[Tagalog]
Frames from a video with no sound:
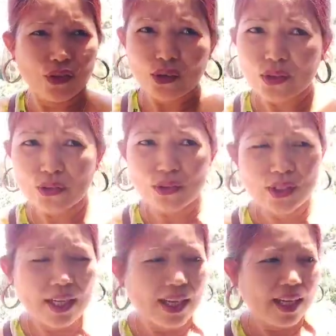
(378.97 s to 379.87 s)
view
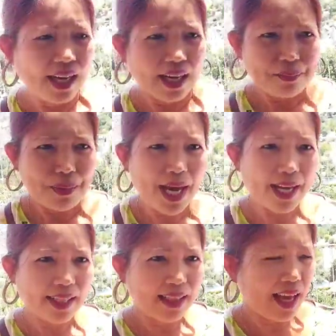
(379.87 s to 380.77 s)

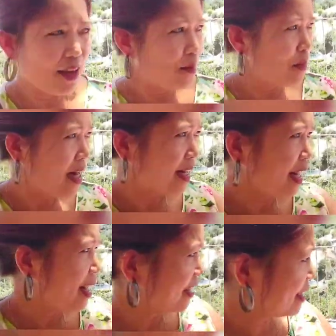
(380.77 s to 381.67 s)
para tayo
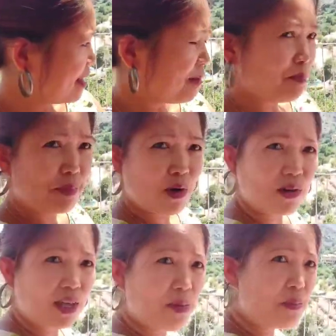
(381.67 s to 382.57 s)
ma-relax ng
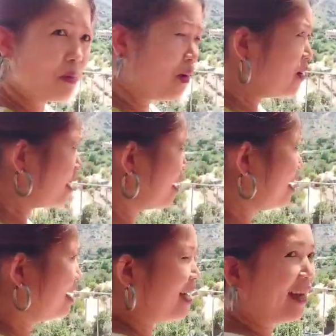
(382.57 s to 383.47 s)

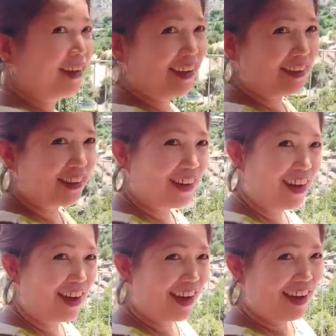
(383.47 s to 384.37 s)
bonggam-bongga. Ayan
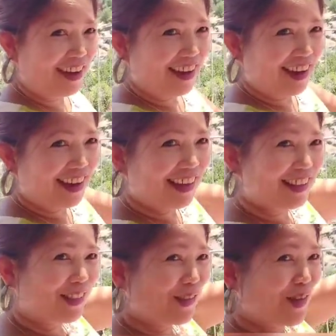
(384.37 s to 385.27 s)

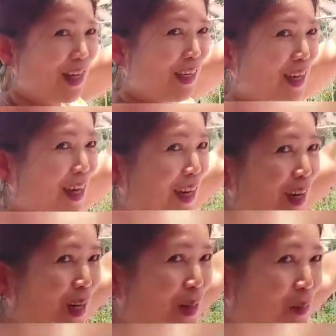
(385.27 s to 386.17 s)
guys,
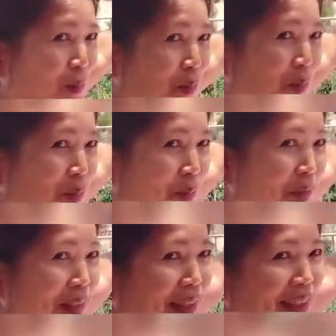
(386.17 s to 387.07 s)
welcome.
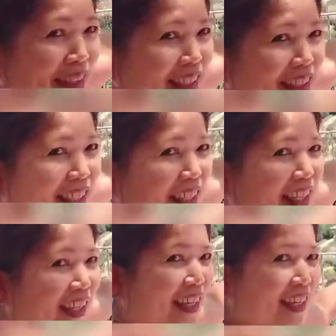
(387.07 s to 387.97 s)

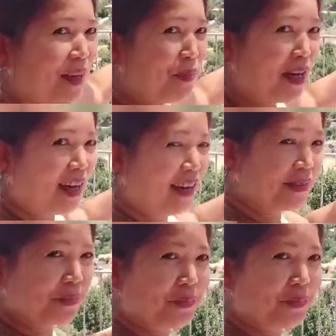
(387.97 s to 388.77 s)
Ganda 'di ba?